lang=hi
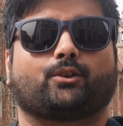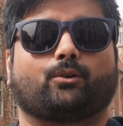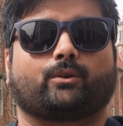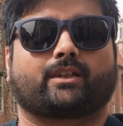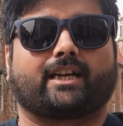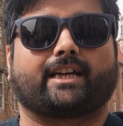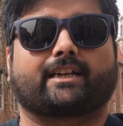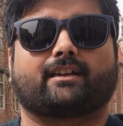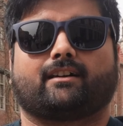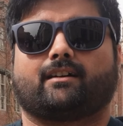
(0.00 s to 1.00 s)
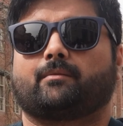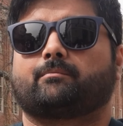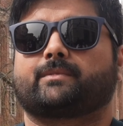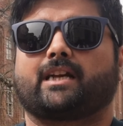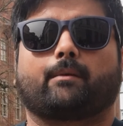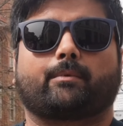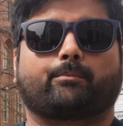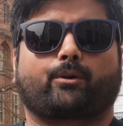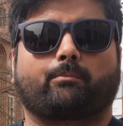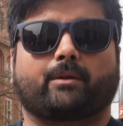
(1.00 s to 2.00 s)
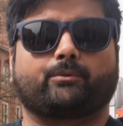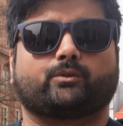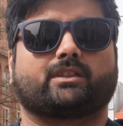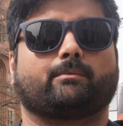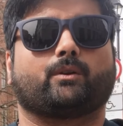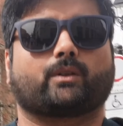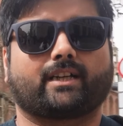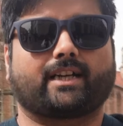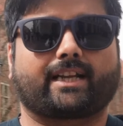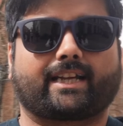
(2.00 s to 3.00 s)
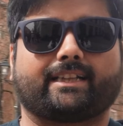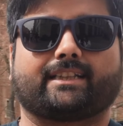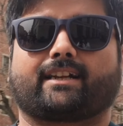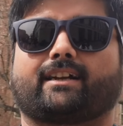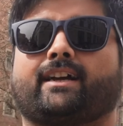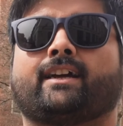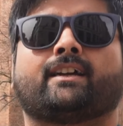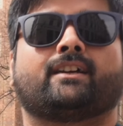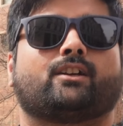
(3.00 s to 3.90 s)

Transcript: तो उनका एक uh, यहाँ पे प्रॉपर म्यूज़ियम है उनके घर के अंदर का है